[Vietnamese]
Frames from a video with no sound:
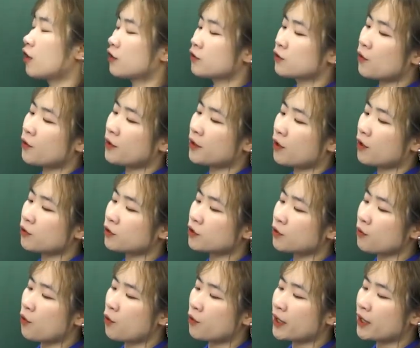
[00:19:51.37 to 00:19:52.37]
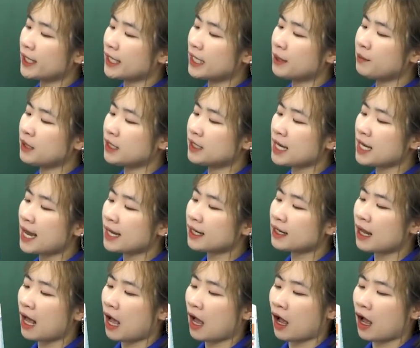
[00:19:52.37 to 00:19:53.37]
Rồi đến câu số 4 là imitate
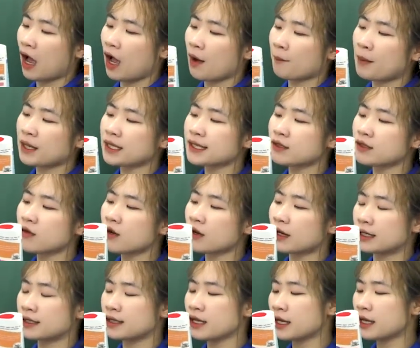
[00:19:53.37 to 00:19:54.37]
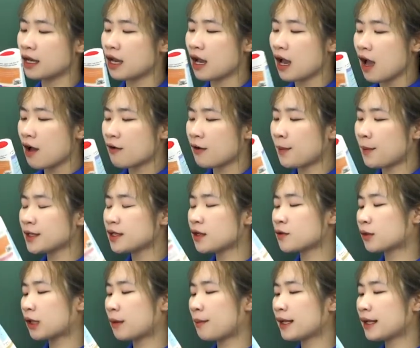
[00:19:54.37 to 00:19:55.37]
là bắt trước cái gì và bây giờ
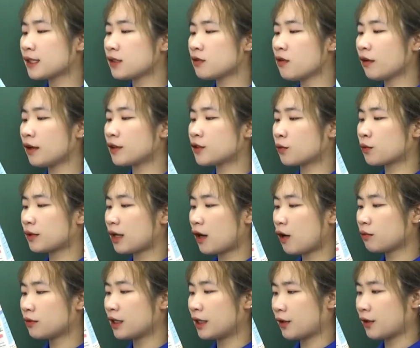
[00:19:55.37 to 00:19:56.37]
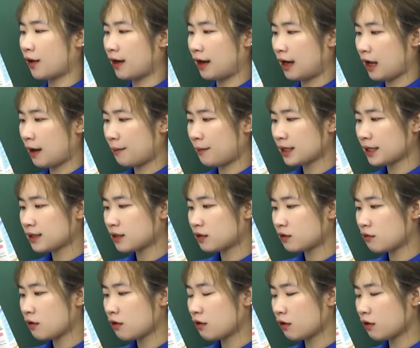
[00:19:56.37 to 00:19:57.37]
chúng ta bắt trước thì chúng ta không thể nói là bắt
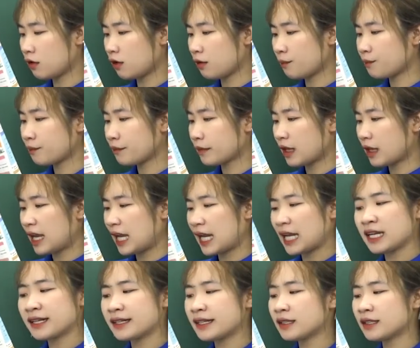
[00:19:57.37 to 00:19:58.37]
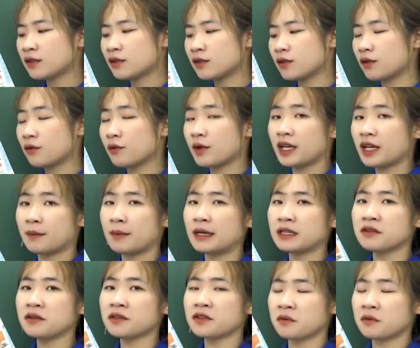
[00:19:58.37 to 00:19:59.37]
trước in the dictionary là bắt
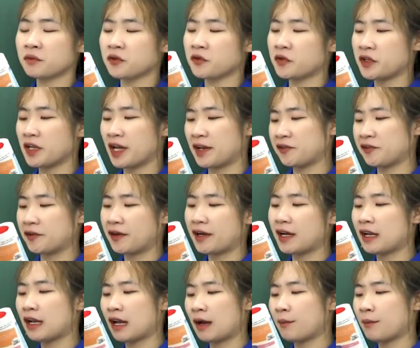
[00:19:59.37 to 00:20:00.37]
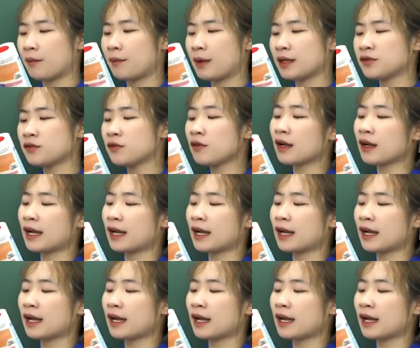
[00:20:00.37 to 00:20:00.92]
trước trong từ điển được hay là bắt trước